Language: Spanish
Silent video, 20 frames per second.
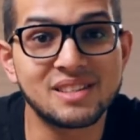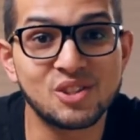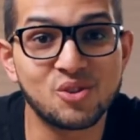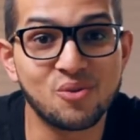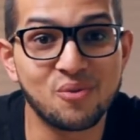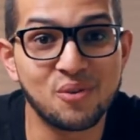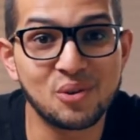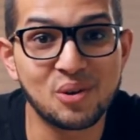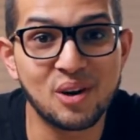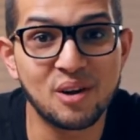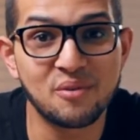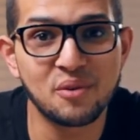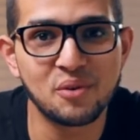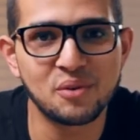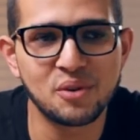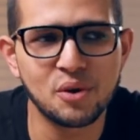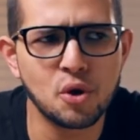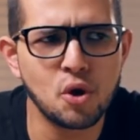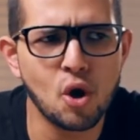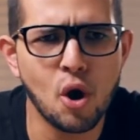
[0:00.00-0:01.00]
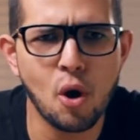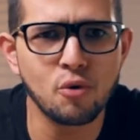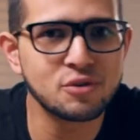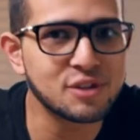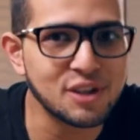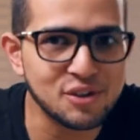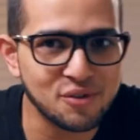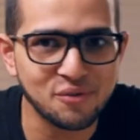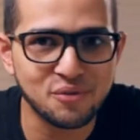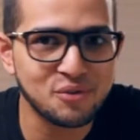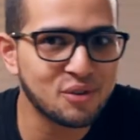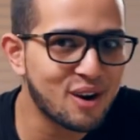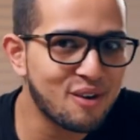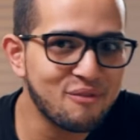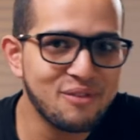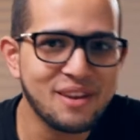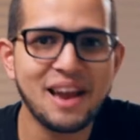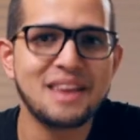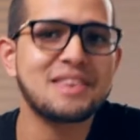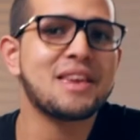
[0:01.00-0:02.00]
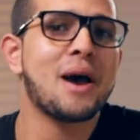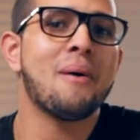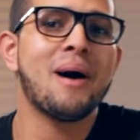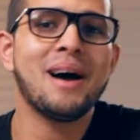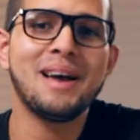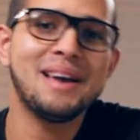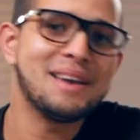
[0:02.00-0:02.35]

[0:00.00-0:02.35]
sesión fotográfica contigo. yo, sesión fotográfica, ya va,